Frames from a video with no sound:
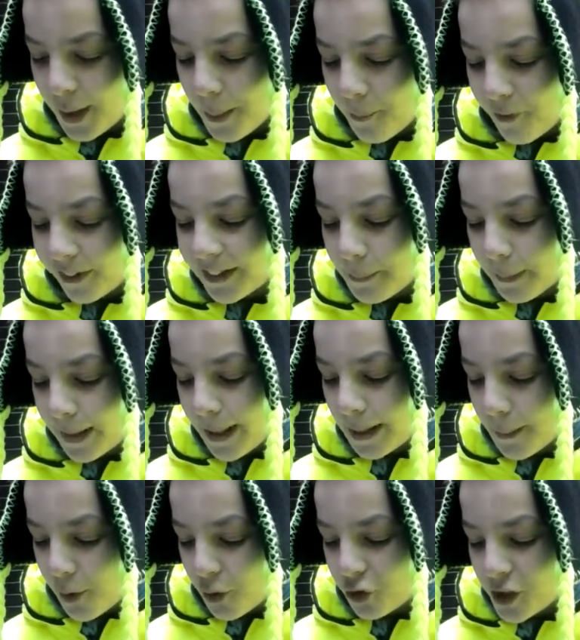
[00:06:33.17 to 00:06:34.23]
Und am Freitag mache
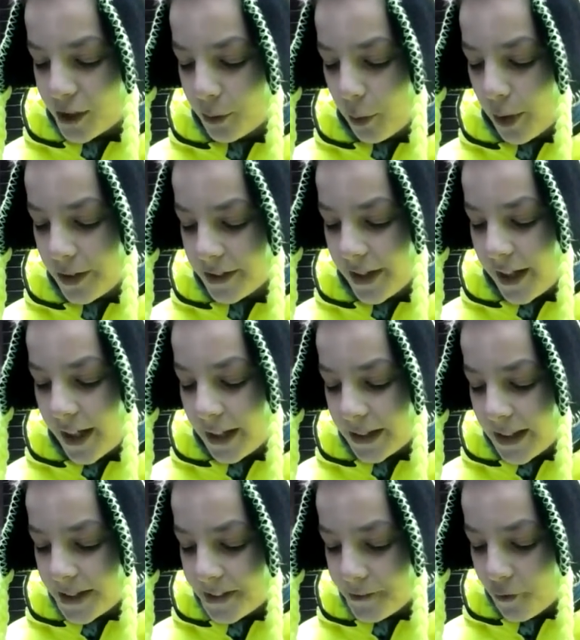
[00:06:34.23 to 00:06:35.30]
ich nochmal schnell durch.
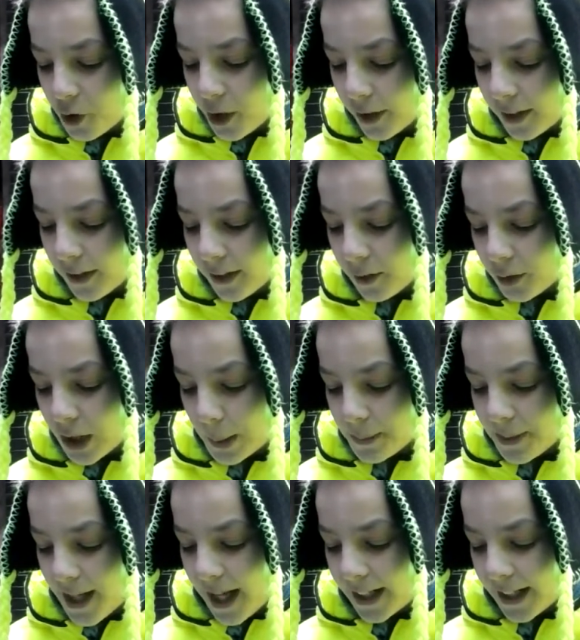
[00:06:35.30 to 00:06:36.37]
Dichte Wolken und
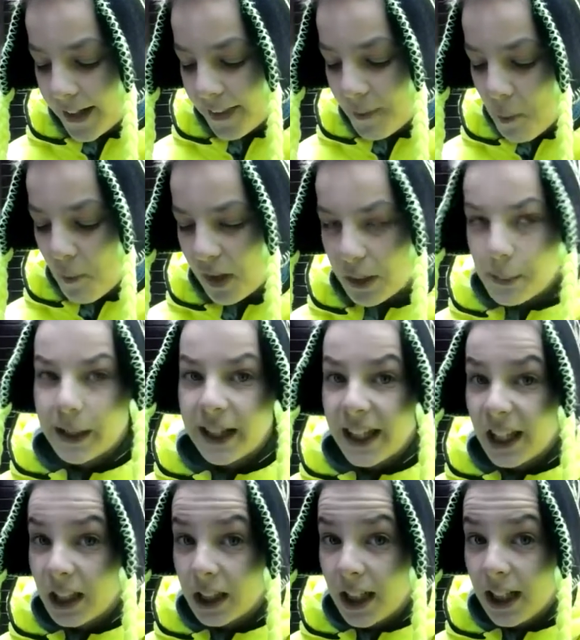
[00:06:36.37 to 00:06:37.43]
am Tag kann es immer wieder mal
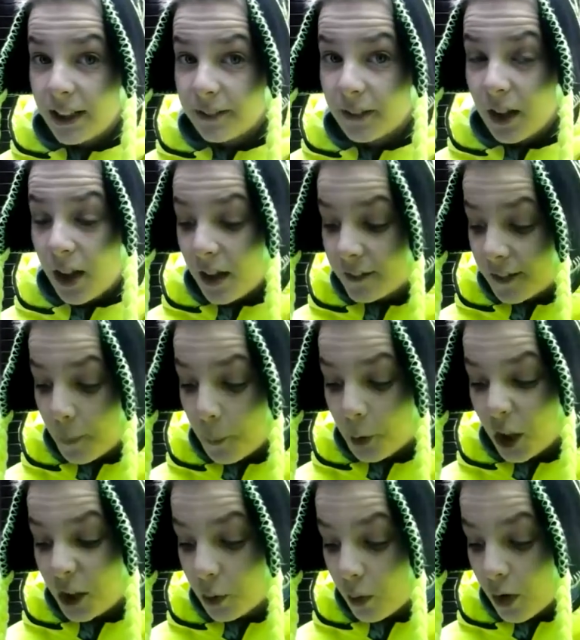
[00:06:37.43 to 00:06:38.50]
Regen geben.
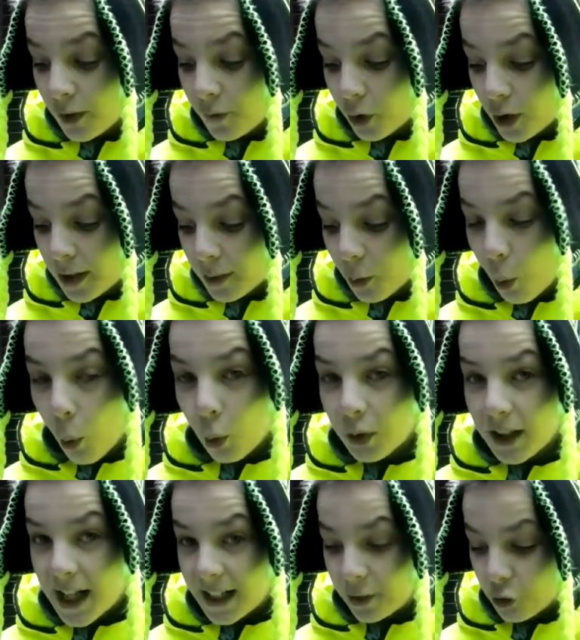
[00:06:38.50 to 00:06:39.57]
Vermutlich nur noch wirklich in
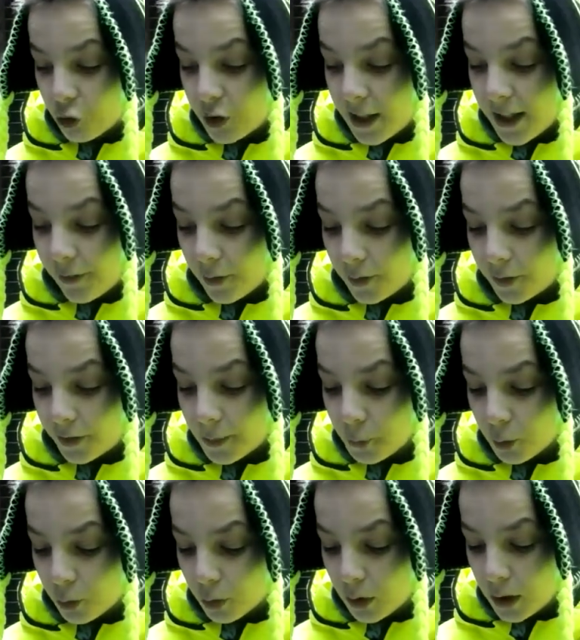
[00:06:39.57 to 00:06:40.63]
Hochlagen Schnee, sonst
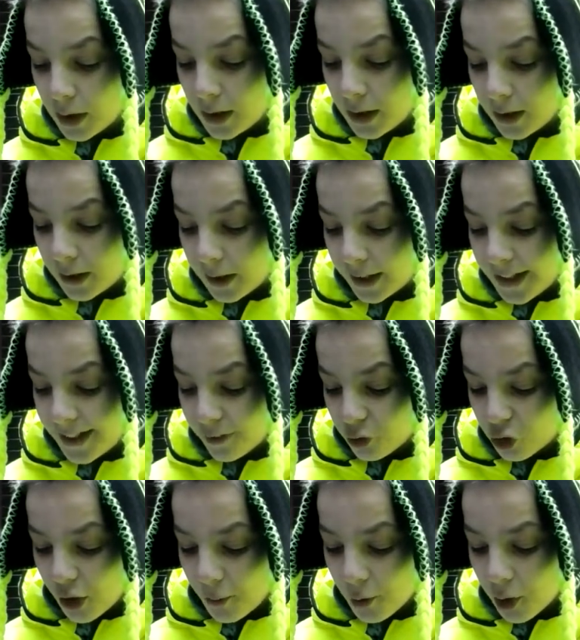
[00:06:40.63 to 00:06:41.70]
immer nur
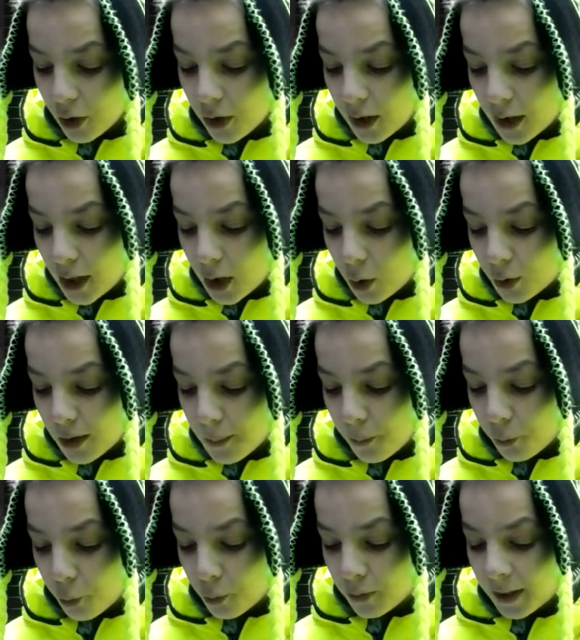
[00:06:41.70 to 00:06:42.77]
Regenschauer. Und
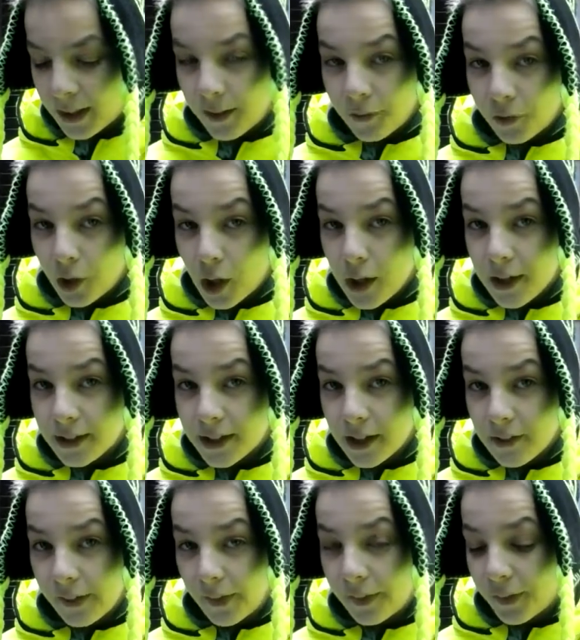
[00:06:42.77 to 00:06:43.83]
im Süden regnet es gar nicht,
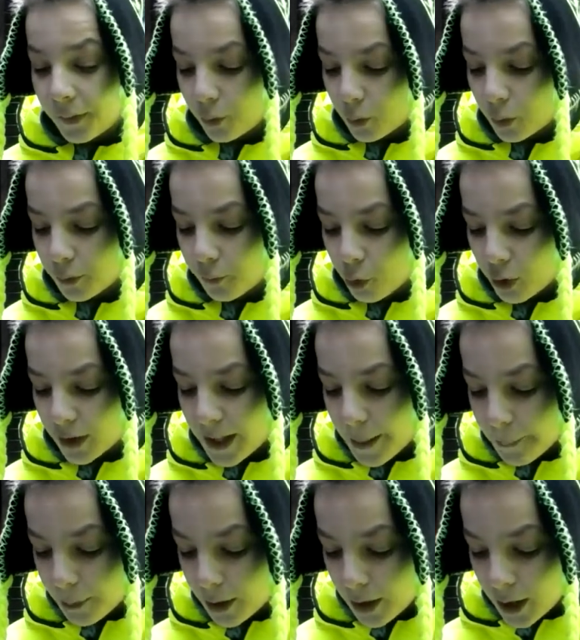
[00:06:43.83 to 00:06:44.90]
da wechseln sich Sonne und Wolken
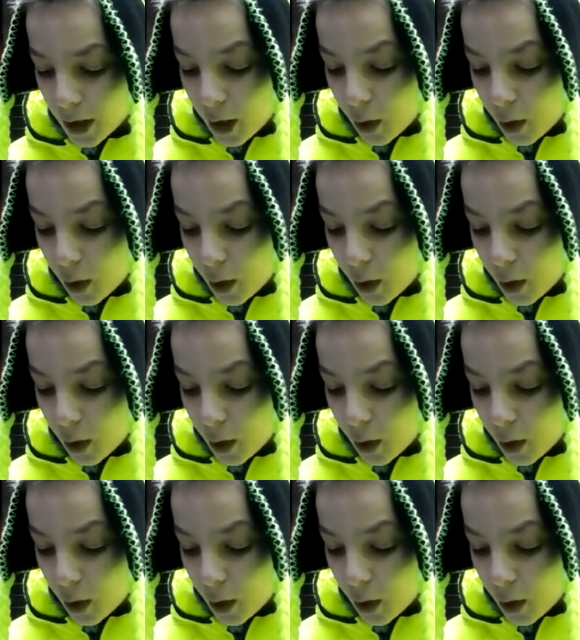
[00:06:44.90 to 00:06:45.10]
ab.